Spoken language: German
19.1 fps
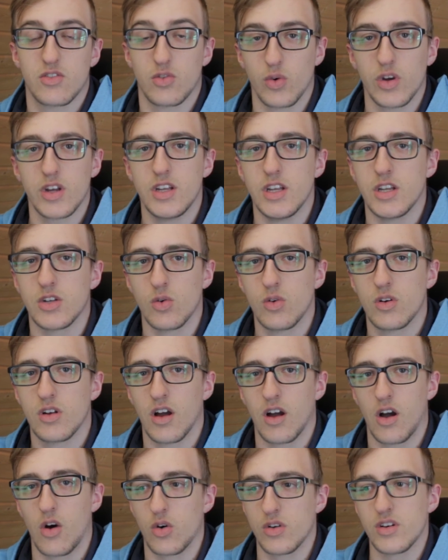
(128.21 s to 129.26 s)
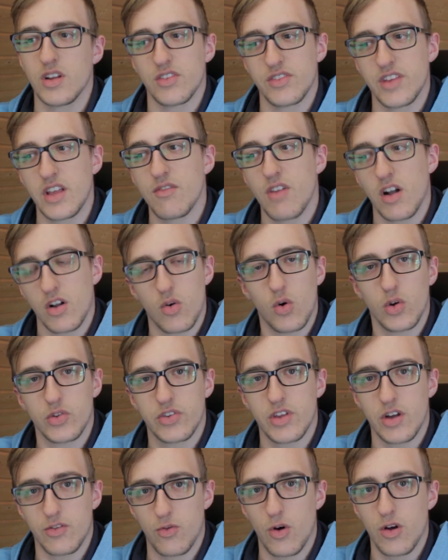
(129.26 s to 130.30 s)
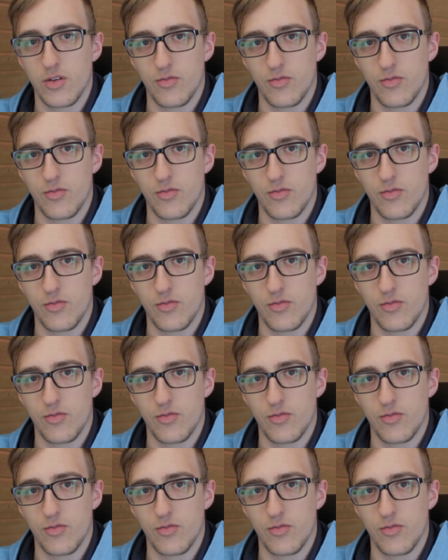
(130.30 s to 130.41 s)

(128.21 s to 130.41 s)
zu richtig dunkler Rauch und das Ding war kurz davor